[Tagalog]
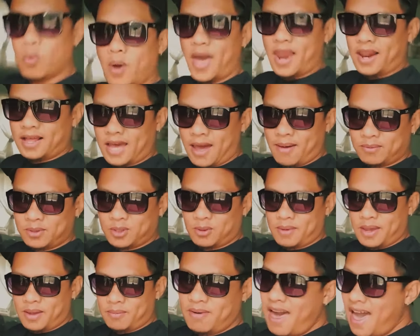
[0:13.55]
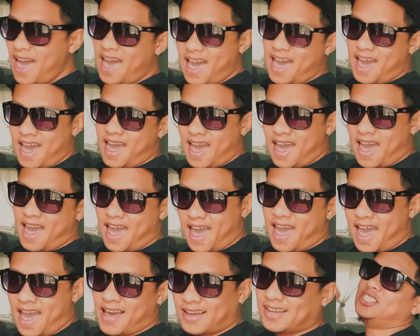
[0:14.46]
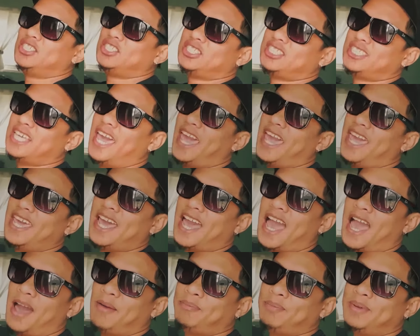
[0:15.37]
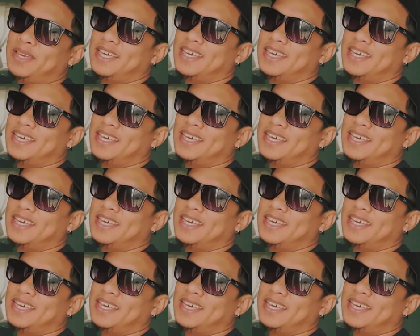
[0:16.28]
Welcome to my vlog! Stay happy!